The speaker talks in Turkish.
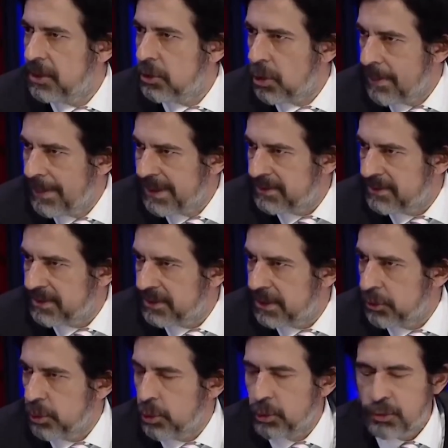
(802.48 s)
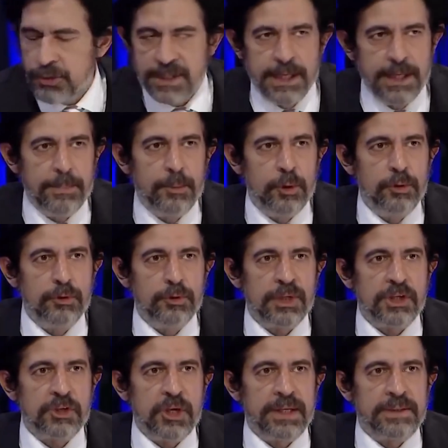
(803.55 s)
filmi Romantik'te 9 sene
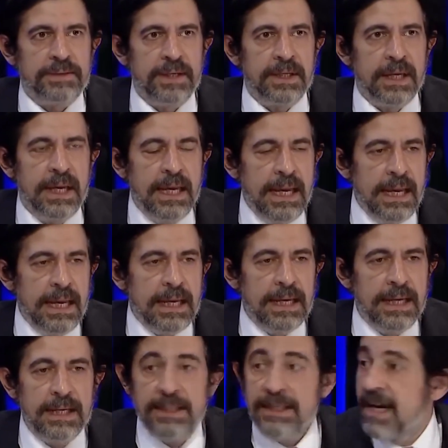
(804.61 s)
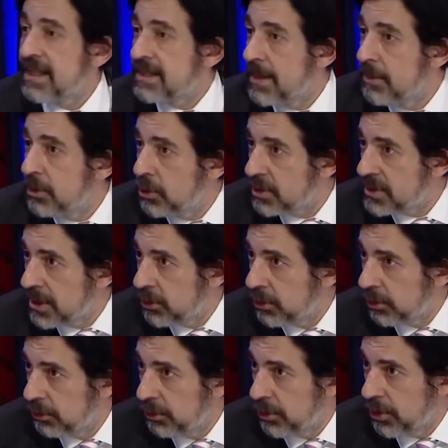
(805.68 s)
boyunca çektik. Ee, Yasemin
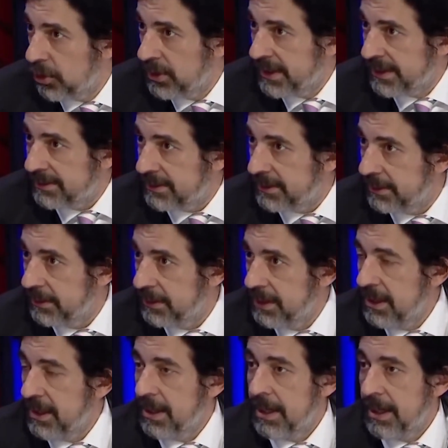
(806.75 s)
Kozanoğlu ile oynadık.